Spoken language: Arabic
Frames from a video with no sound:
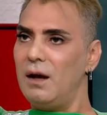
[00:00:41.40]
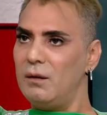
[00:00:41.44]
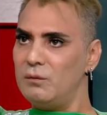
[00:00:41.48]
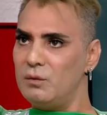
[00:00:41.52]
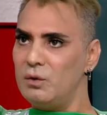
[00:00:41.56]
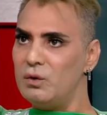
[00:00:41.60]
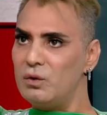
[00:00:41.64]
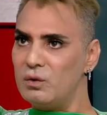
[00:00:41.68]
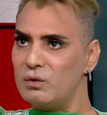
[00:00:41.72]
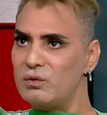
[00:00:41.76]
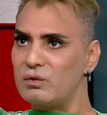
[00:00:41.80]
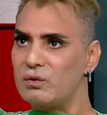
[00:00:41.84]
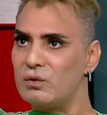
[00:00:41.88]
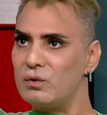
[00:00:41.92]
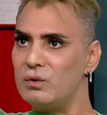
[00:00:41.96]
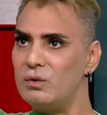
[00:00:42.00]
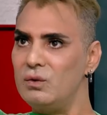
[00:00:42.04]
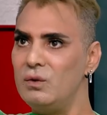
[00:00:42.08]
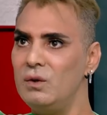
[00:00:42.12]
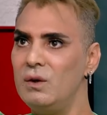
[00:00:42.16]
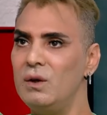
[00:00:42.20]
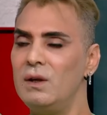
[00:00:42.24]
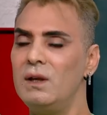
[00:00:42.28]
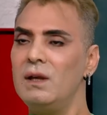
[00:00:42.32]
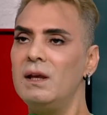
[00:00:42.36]
عم يرقصوا
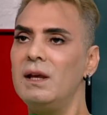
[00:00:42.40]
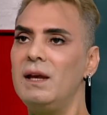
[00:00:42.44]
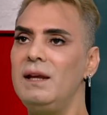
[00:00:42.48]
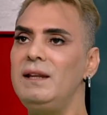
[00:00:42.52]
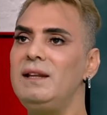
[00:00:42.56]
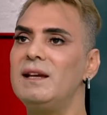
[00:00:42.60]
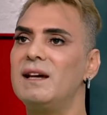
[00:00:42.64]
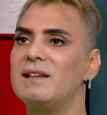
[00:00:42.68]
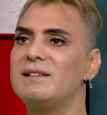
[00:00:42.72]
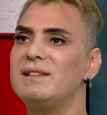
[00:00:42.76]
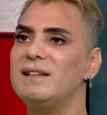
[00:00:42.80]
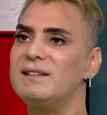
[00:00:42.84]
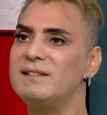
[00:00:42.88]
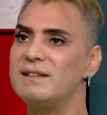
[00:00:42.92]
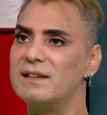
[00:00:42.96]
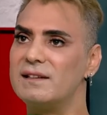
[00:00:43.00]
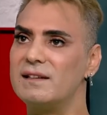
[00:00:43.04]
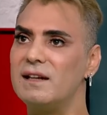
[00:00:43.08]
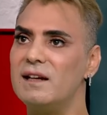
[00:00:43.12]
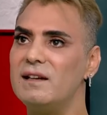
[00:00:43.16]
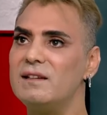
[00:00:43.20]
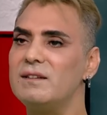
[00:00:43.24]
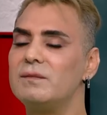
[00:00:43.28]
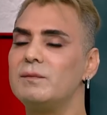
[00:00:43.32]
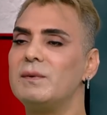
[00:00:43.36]
هن اساتذه
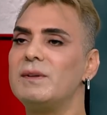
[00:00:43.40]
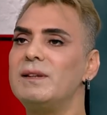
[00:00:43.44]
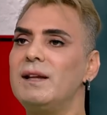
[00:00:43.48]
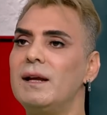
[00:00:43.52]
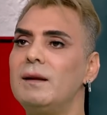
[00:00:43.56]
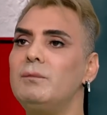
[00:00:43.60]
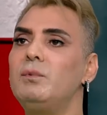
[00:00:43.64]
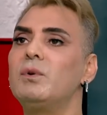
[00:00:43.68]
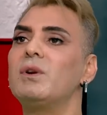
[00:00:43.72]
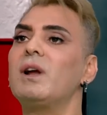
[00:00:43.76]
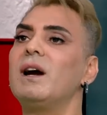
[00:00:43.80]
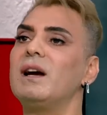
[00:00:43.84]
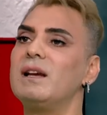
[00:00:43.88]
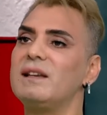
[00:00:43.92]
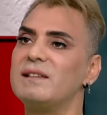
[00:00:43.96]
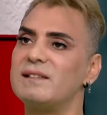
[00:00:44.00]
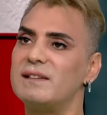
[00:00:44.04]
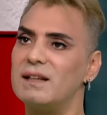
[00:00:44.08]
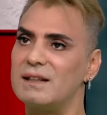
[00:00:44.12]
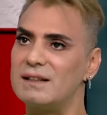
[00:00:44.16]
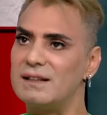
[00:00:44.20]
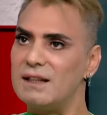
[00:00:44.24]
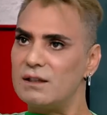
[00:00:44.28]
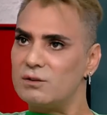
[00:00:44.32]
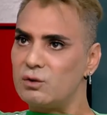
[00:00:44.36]
رقص بدربوا
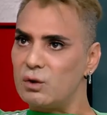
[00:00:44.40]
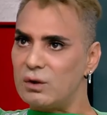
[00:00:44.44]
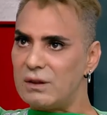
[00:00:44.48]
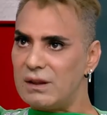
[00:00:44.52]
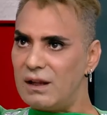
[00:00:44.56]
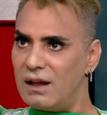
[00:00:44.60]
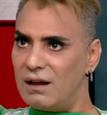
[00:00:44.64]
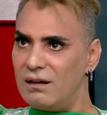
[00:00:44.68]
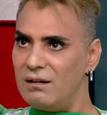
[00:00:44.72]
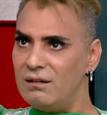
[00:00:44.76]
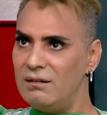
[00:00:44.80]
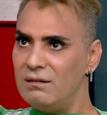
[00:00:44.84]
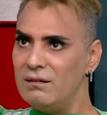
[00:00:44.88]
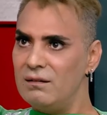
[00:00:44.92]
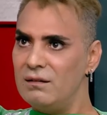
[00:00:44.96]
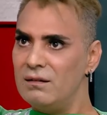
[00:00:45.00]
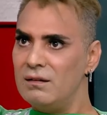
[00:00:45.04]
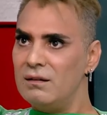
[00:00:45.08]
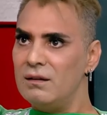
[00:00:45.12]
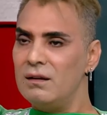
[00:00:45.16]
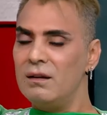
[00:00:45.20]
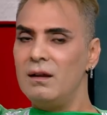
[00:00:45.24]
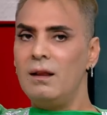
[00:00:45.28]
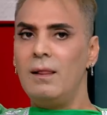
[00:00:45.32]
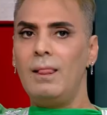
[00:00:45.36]
راقصات لتطلع نعم